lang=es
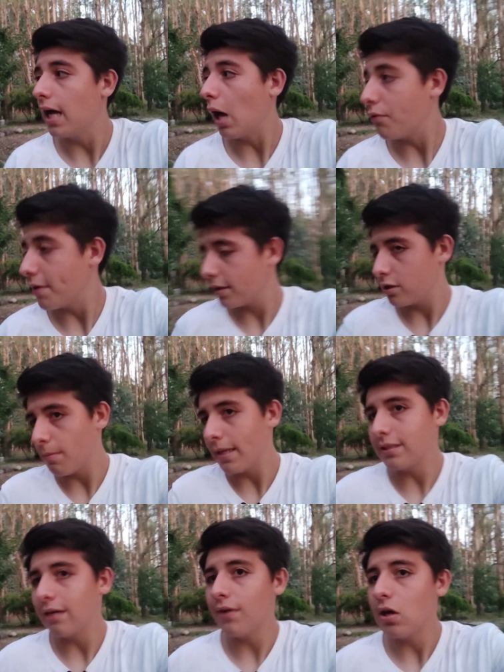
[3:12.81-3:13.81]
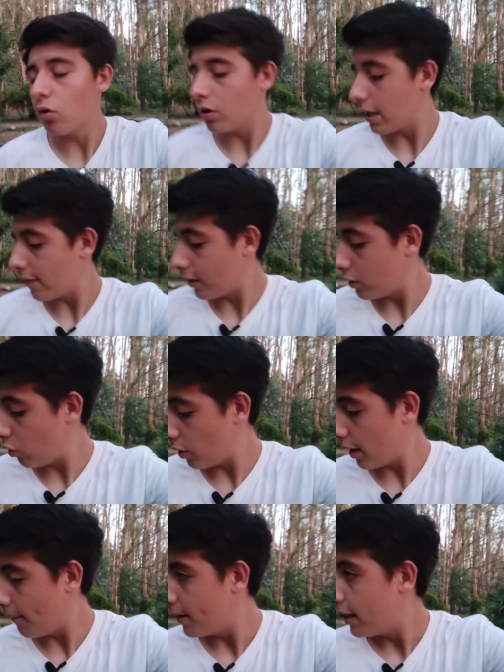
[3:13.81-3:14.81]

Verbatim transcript: Autos quedó más salvado con la victoria.